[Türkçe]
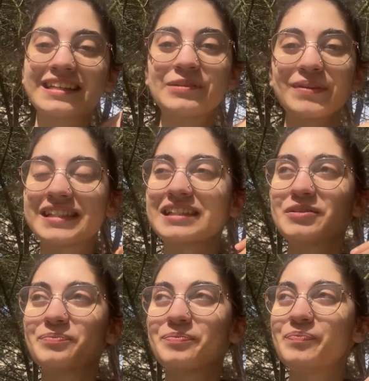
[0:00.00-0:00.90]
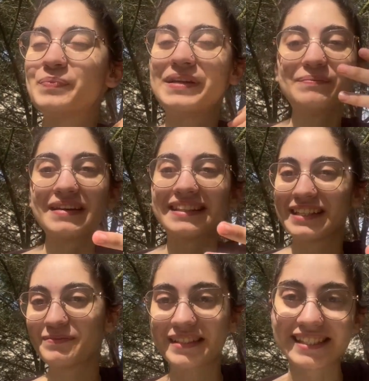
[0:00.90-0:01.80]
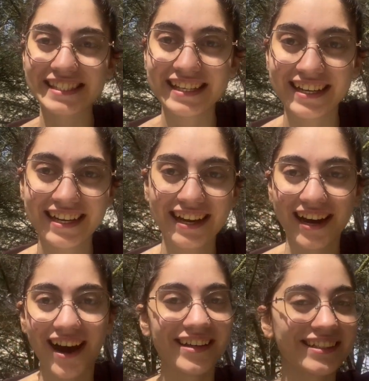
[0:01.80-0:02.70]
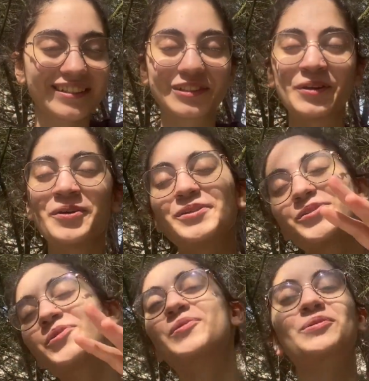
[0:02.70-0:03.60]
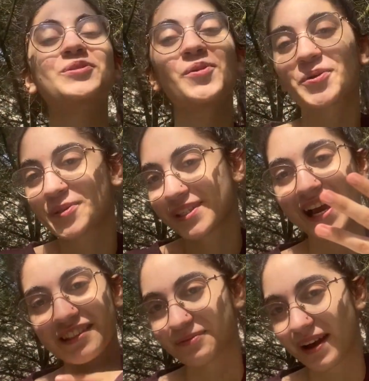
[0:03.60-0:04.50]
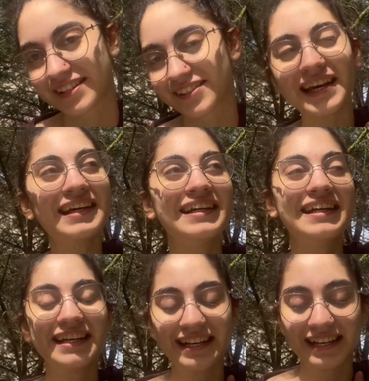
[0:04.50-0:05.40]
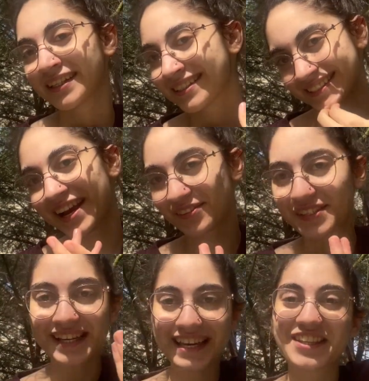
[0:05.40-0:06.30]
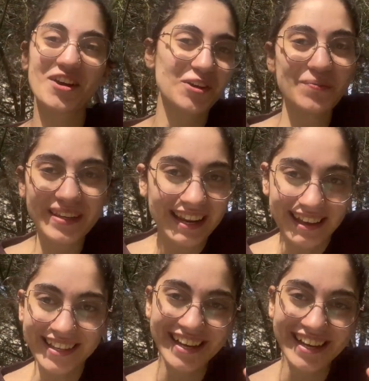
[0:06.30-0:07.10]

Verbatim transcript: kıymetini bilmediğimiz anlatılıyor. Çok çok güzeldi bence. Tavsiye ediyorum yine.